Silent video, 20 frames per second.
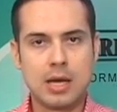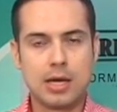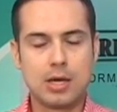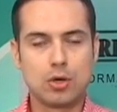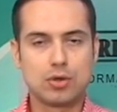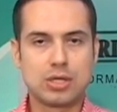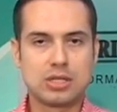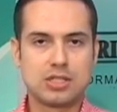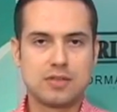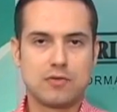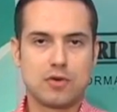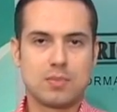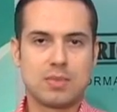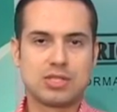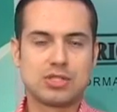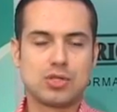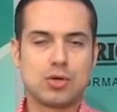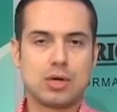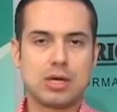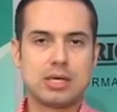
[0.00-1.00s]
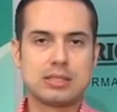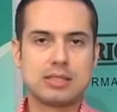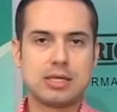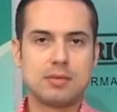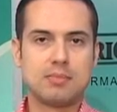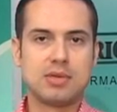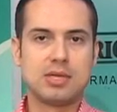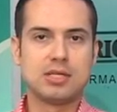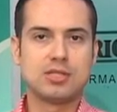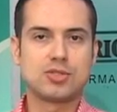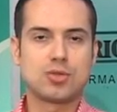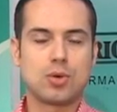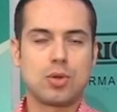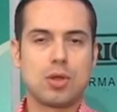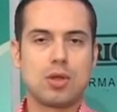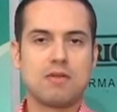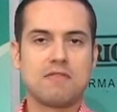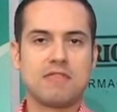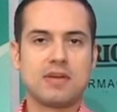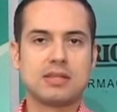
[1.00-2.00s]
En otras informaciones, el
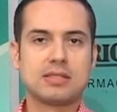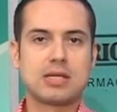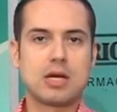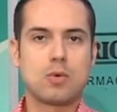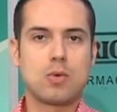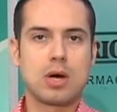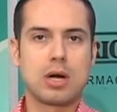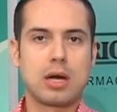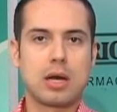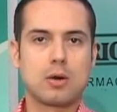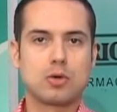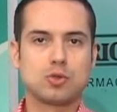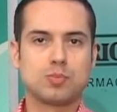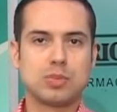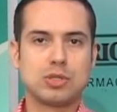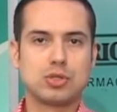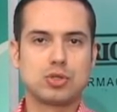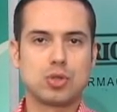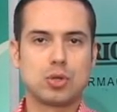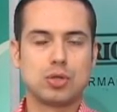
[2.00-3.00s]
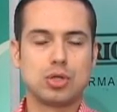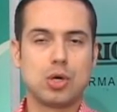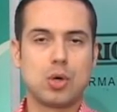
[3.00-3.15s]
ministro de Defensa, Juan Carlos Pinzón,